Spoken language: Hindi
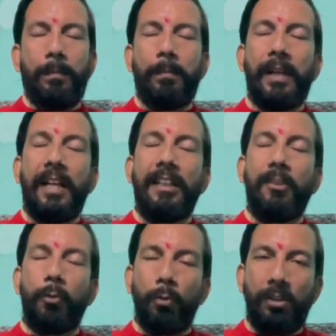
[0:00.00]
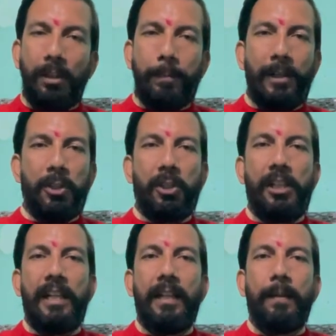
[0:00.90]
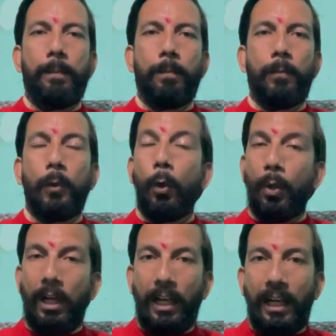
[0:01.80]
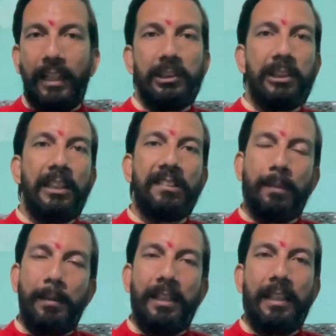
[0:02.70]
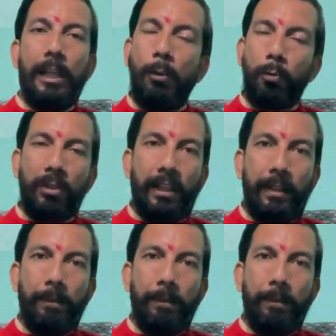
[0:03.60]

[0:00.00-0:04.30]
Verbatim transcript: बड़ा ही सुंदर प्रश्न है और आज के समय के अनुसार